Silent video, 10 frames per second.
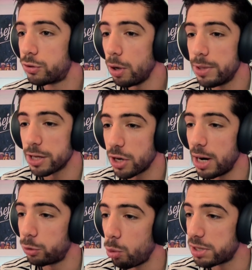Nous sommes
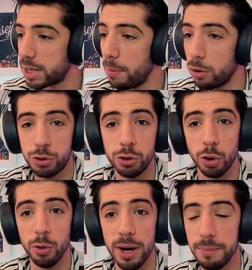déjà à la troisième manche du
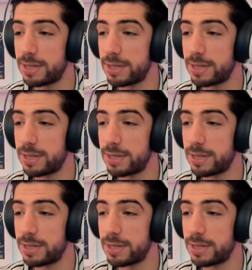tournoi,